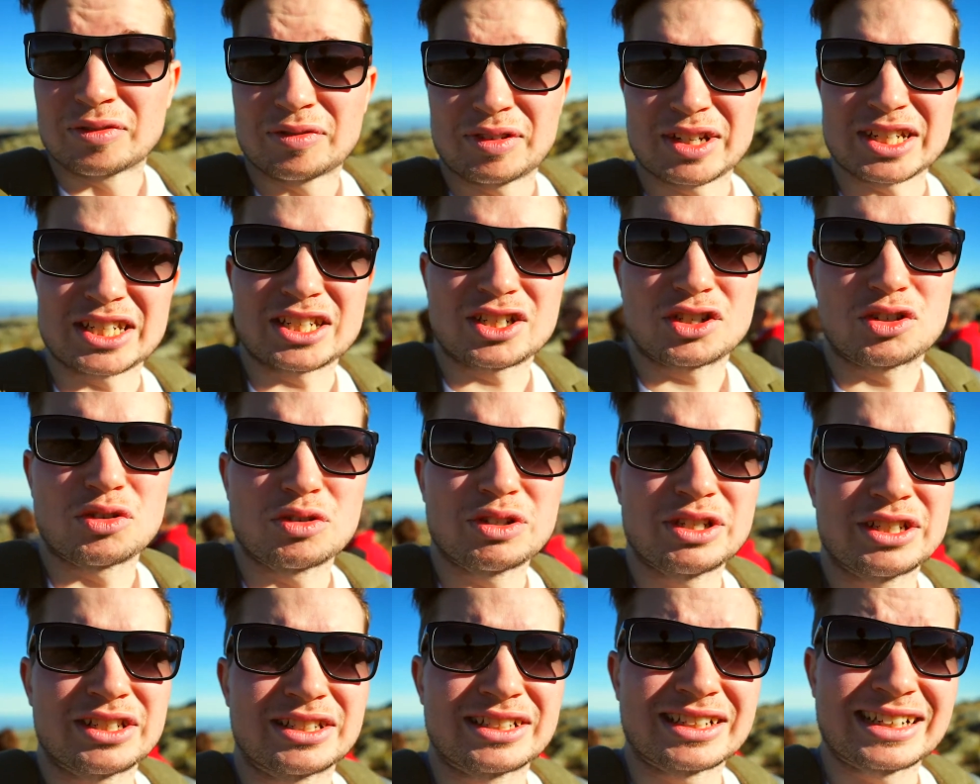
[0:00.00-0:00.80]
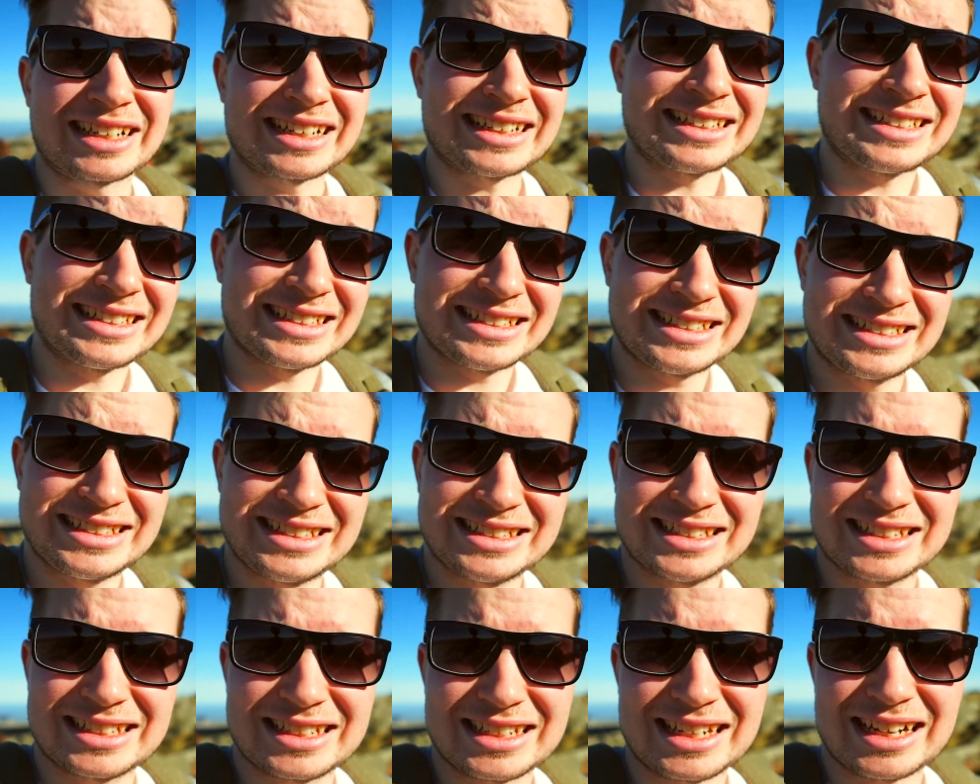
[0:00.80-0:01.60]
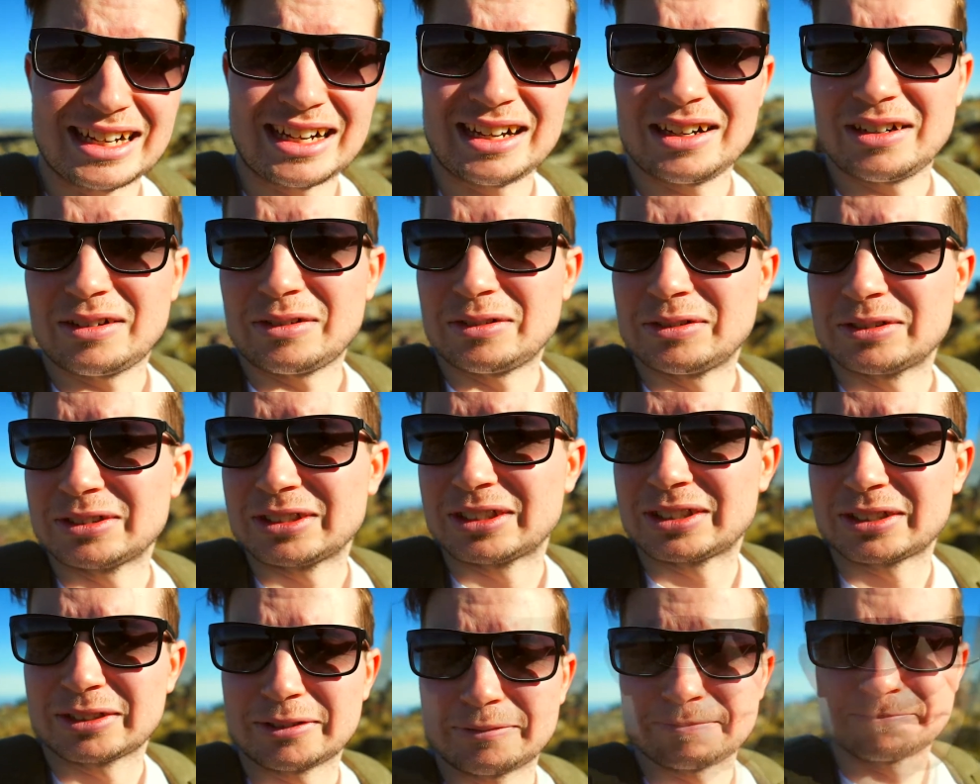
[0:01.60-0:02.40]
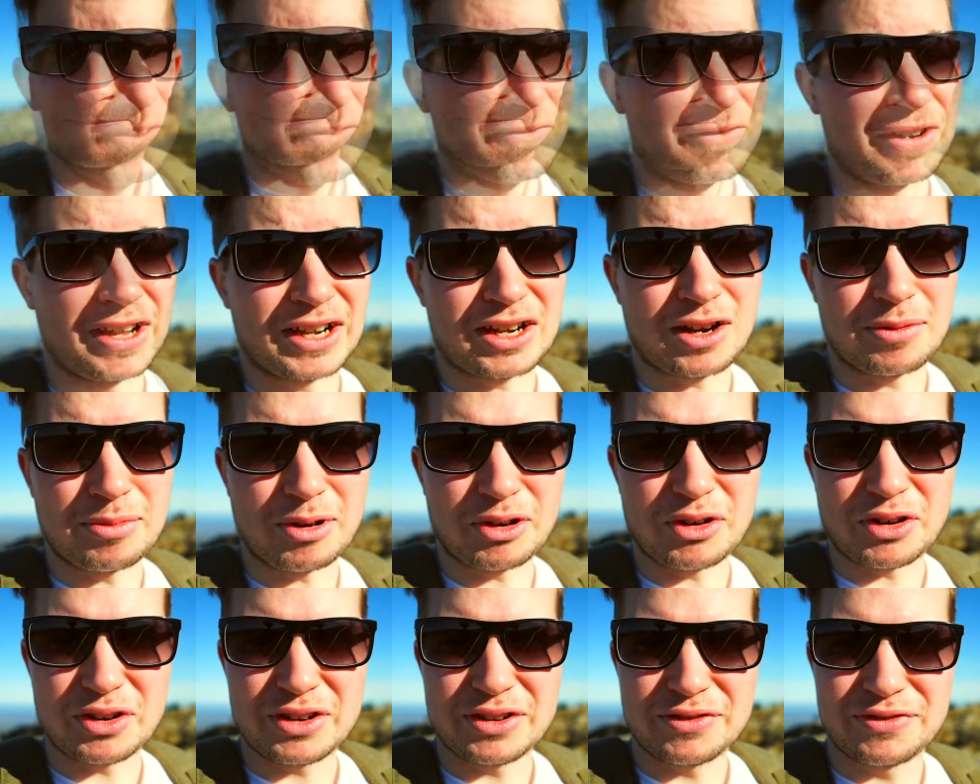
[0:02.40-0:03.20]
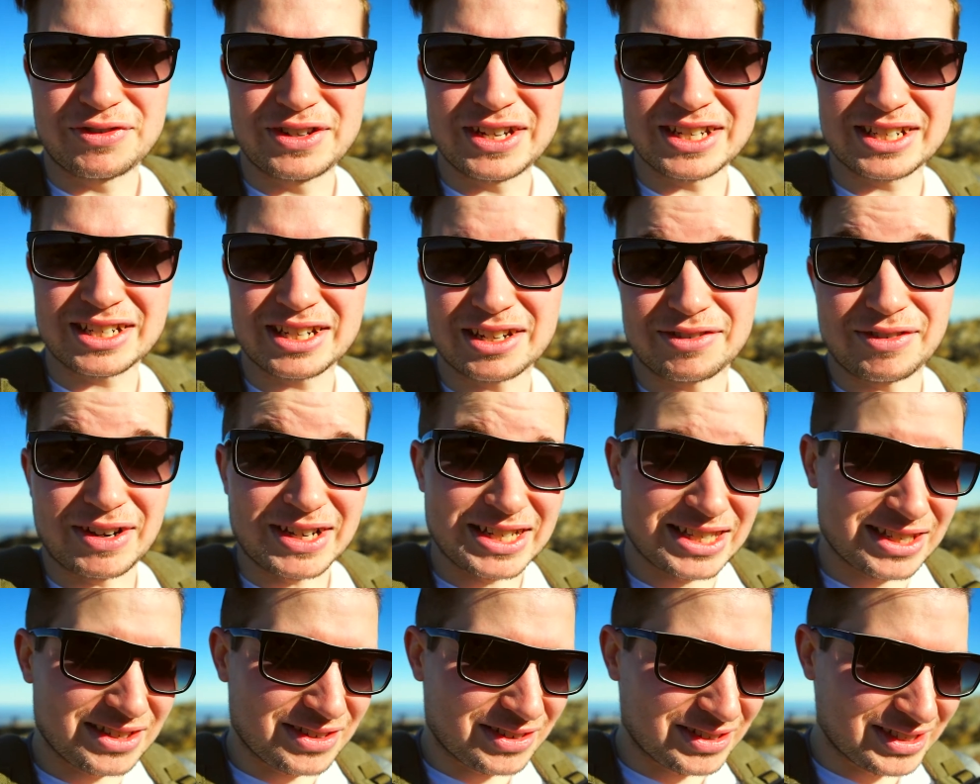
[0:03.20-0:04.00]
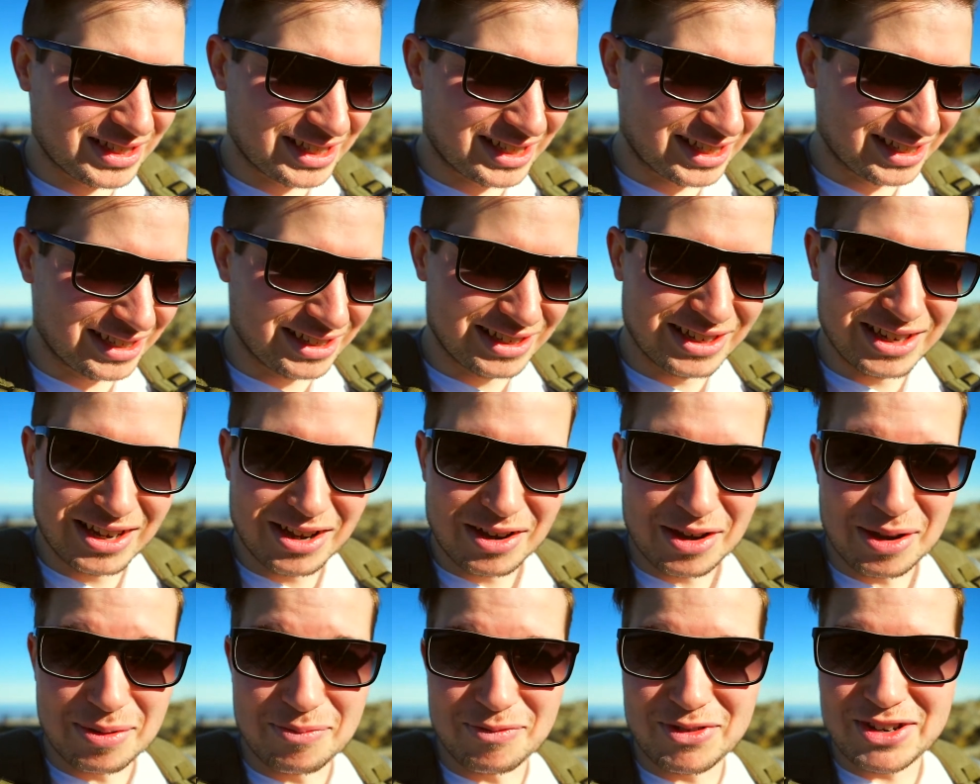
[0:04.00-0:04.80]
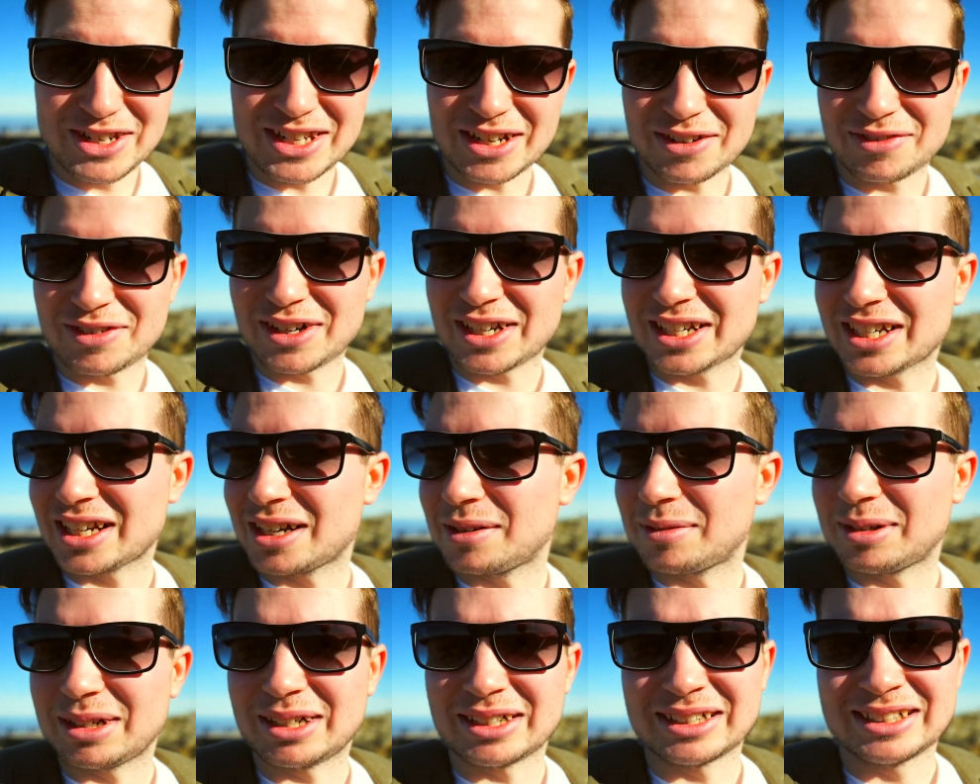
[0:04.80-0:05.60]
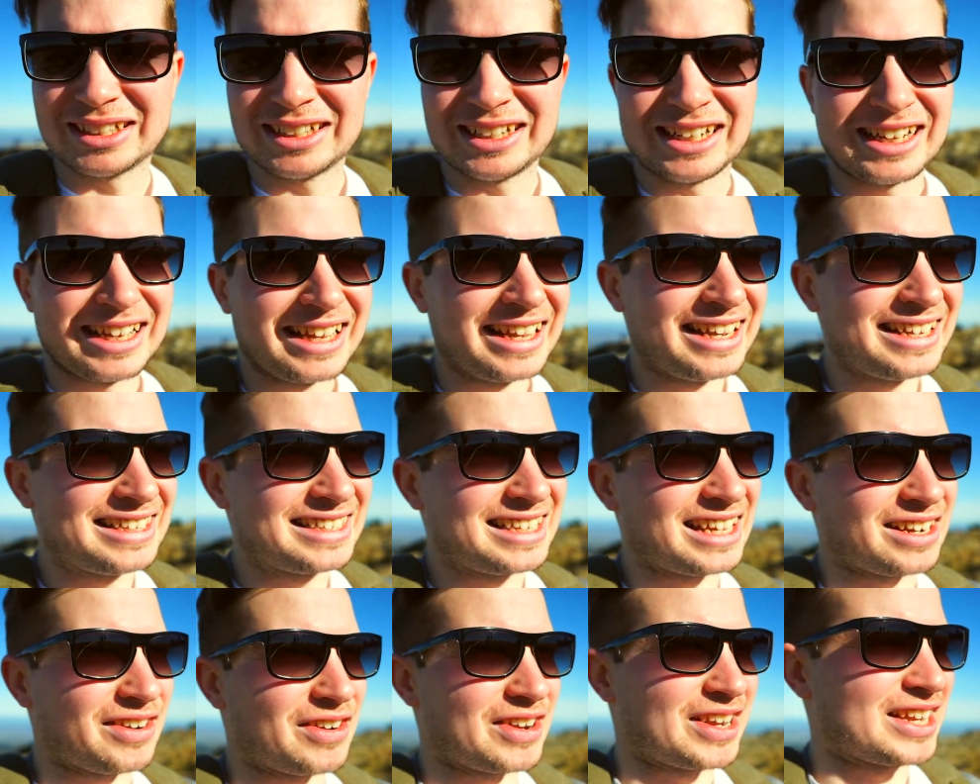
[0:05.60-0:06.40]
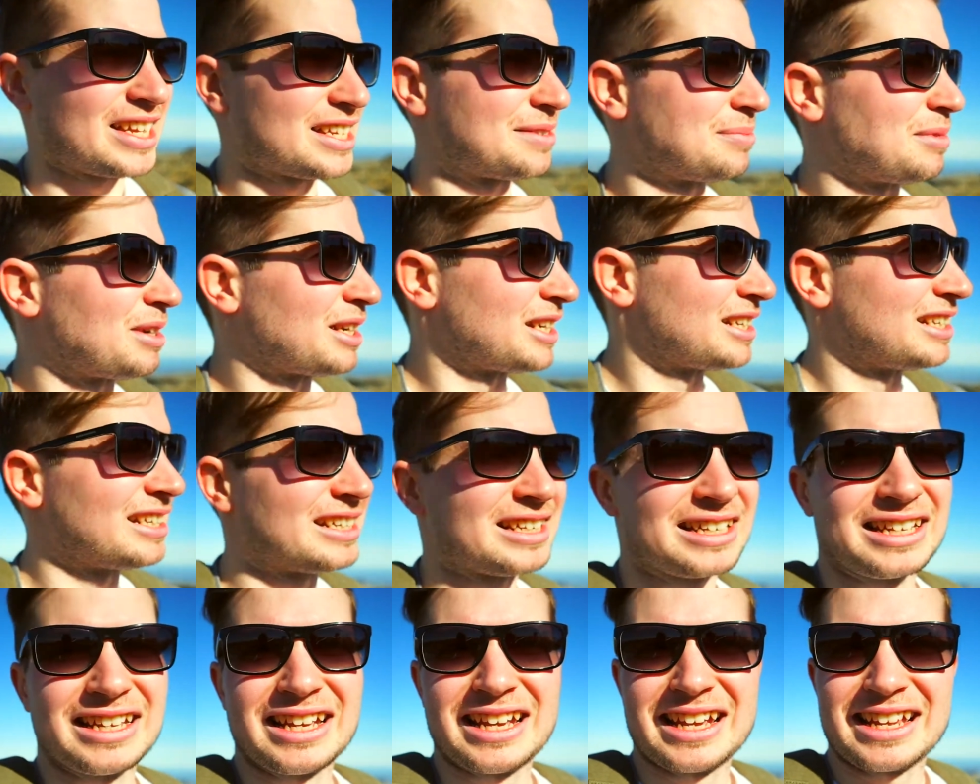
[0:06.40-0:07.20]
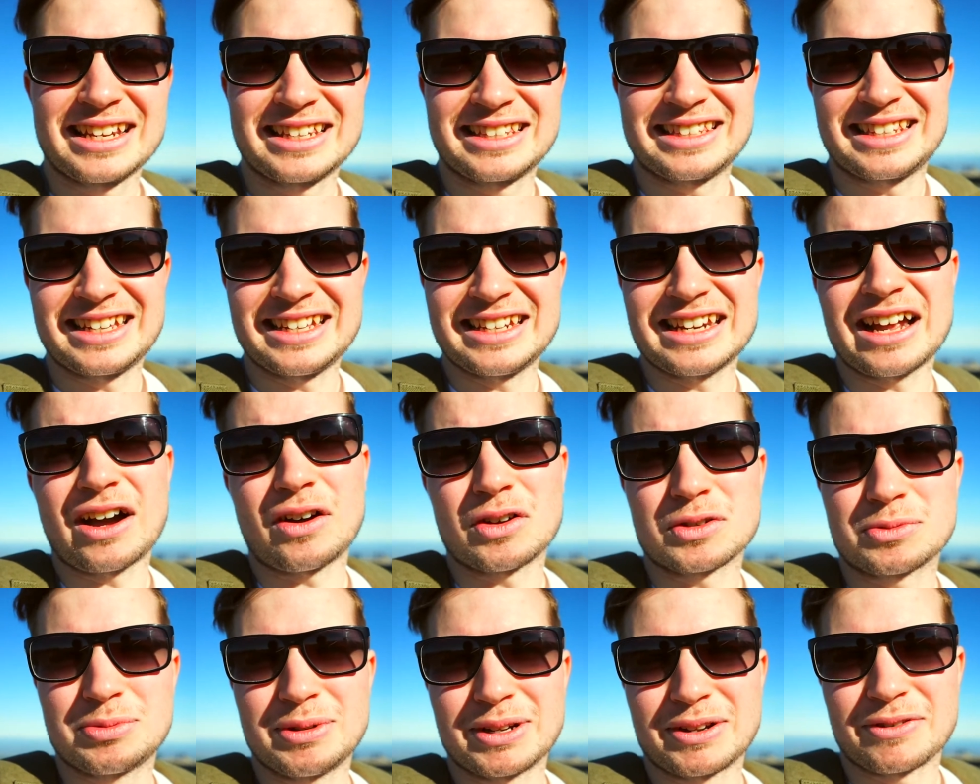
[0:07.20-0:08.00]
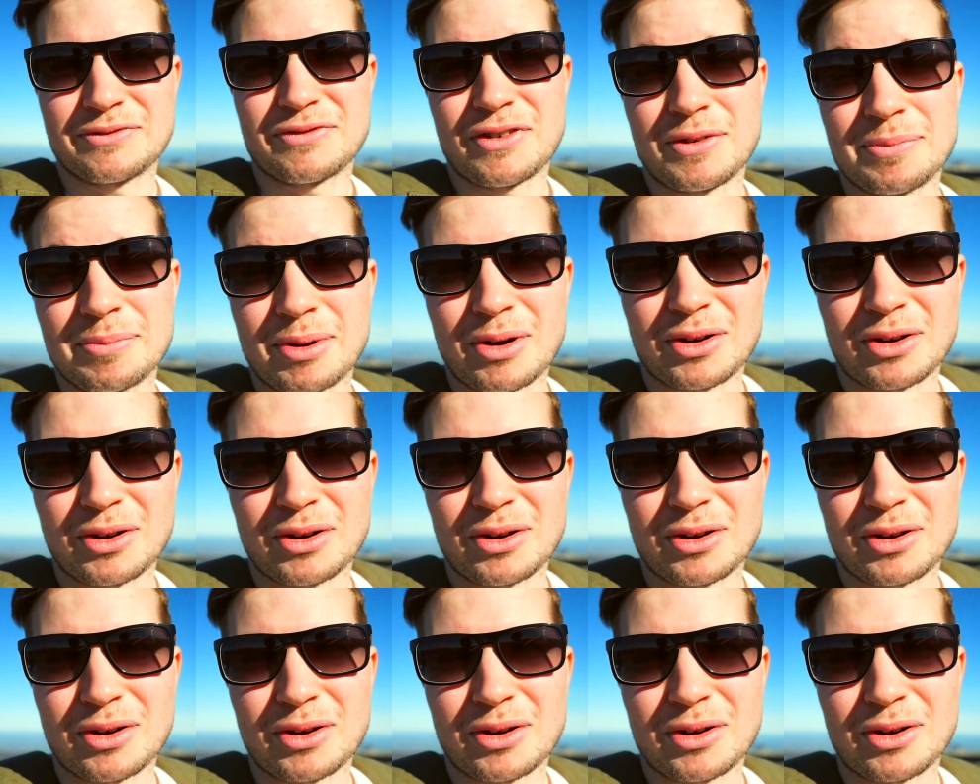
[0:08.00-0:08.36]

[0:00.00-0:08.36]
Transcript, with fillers: Das ist schon die dritte dieses Jahr und vielleicht kommt auch noch eine vierte. Ich weiß es noch nicht, im Winter vielleicht, aber ich zeige euch erstmal den Ausblick vom